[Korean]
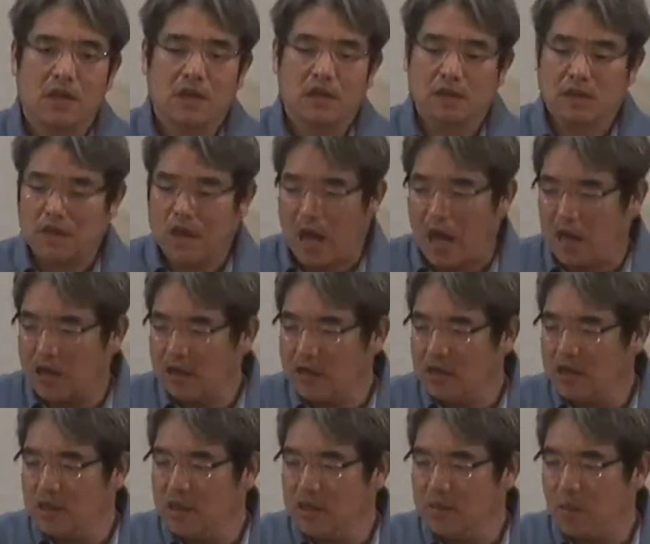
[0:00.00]
작은
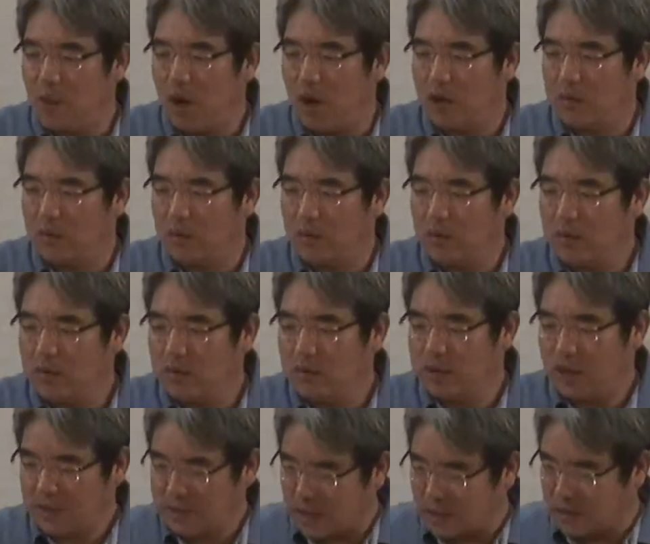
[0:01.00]
일을 봐도
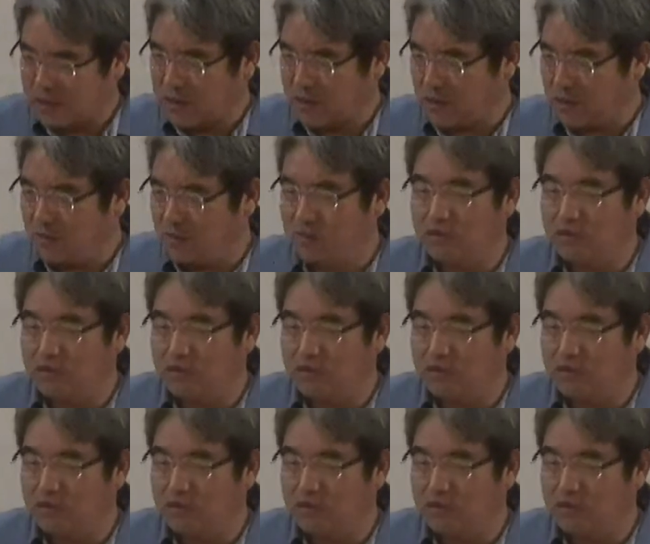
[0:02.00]
태산처럼